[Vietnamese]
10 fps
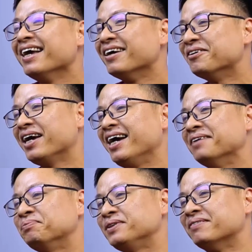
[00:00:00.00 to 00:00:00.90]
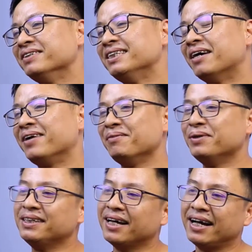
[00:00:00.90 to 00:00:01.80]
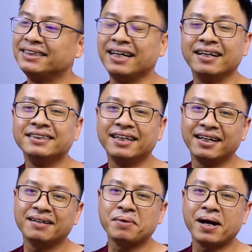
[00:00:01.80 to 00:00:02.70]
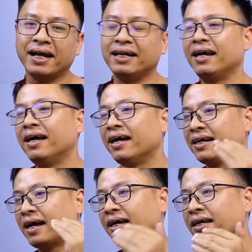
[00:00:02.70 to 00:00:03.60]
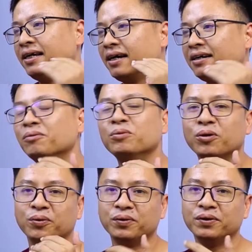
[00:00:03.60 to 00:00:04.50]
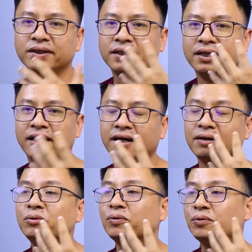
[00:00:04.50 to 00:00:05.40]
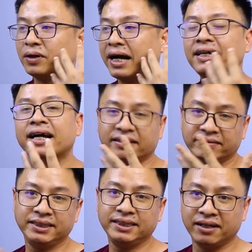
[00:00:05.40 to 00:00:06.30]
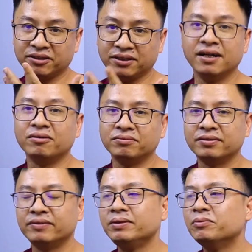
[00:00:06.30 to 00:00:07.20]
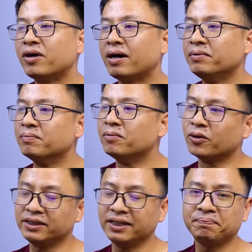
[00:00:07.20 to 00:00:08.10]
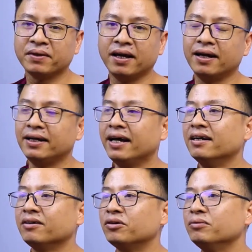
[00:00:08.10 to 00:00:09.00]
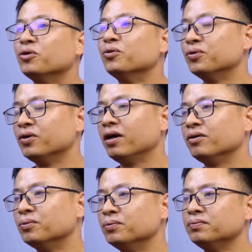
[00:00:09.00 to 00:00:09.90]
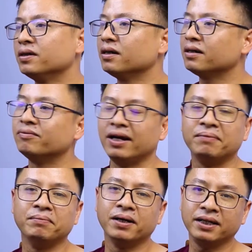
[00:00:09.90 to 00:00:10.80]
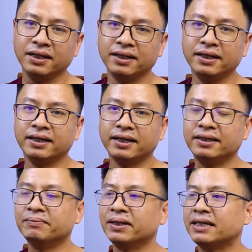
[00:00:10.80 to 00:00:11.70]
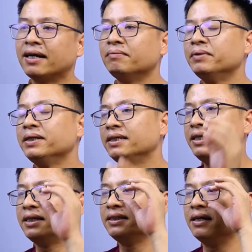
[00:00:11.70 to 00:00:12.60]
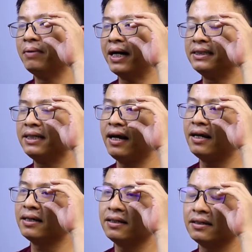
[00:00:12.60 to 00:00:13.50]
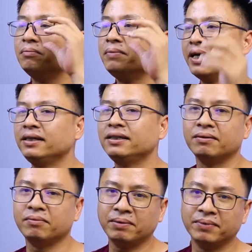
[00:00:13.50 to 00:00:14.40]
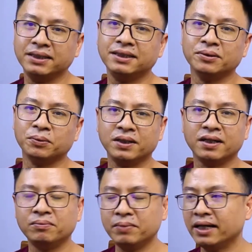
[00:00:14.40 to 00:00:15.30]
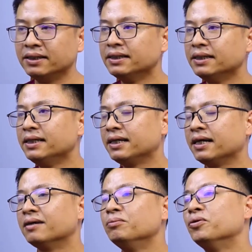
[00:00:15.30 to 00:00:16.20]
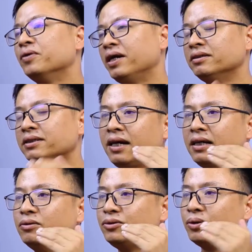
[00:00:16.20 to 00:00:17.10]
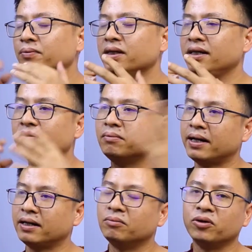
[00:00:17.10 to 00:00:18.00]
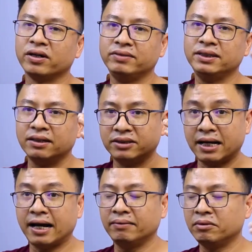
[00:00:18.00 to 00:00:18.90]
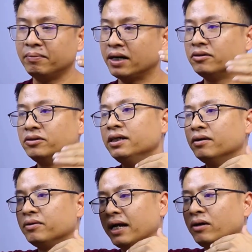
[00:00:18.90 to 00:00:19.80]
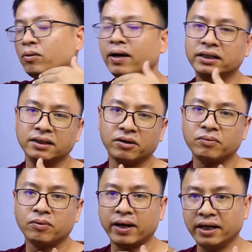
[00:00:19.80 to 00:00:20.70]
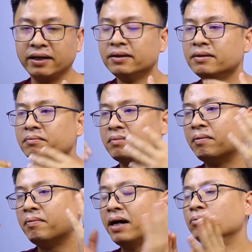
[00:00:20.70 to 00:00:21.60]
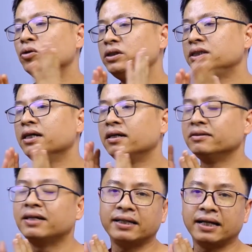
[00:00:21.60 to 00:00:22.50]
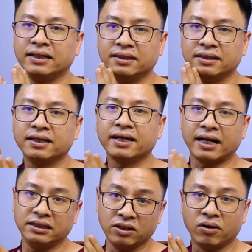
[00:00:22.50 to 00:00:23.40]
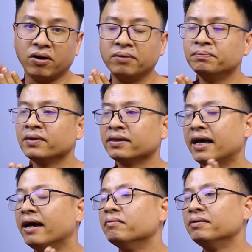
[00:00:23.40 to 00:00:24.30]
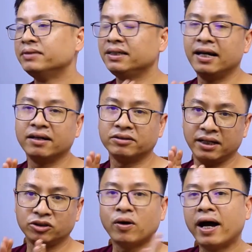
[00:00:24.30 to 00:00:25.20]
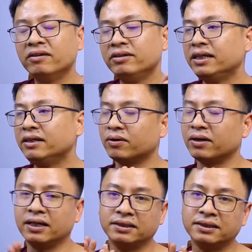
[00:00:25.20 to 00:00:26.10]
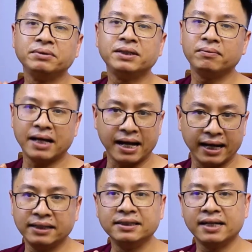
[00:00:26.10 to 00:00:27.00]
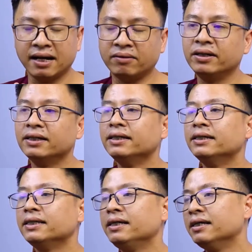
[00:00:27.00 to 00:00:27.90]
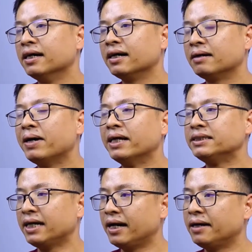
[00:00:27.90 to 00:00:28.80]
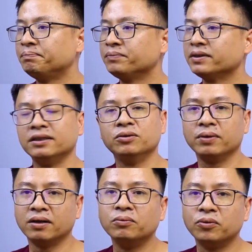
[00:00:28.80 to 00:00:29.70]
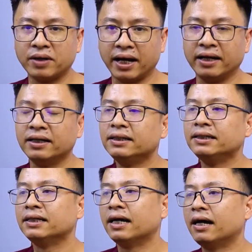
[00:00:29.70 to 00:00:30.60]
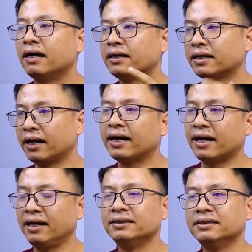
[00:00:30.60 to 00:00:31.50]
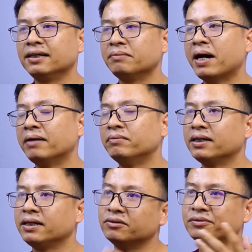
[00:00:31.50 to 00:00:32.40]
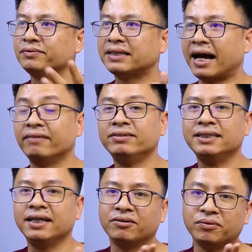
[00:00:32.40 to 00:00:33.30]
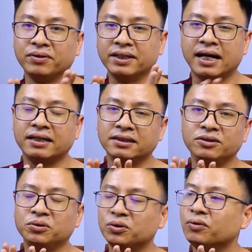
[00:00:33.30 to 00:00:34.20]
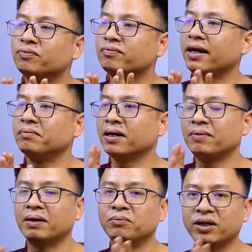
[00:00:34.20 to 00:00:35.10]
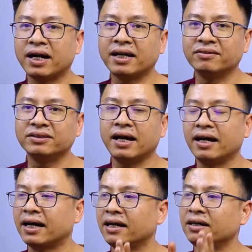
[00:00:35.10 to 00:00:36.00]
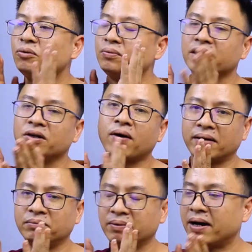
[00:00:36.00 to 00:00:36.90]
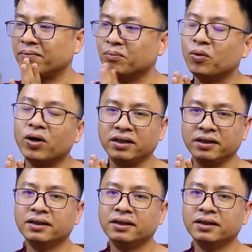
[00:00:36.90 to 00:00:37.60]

Ok, trong video này mình à, sẽ hướng dẫn các bạn à, cái à, công cụ công cụ cắt cảnh video tự động với Filmora 11 nhé. Đây là công cụ cũng không phải là mới. Thế nhưng mà chắc là mình nghĩ là nhiều bạn sẽ không biết, nhiều bạn mới sử dụng sẽ không biết. Thì cái công cụ này nó rất là hữu dụng nhé. Nếu bạn có một cái video dài mà bạn có nhiều cảnh quay, nhiều góc quay ấy, mà bạn muốn chia nó ra thành những cái cảnh nhỏ để em làm gì để có thể xóa nó đi hoặc là sắp xếp lại như nào ấy thì à, các bạn sẽ sử dụng cái công cụ này à, kể cả là những cái bạn mà kiểu tải video của người ta từ YouTube về mà các bạn muốn cắt nó ra cắt đúng cái đoạn mà bạn muốn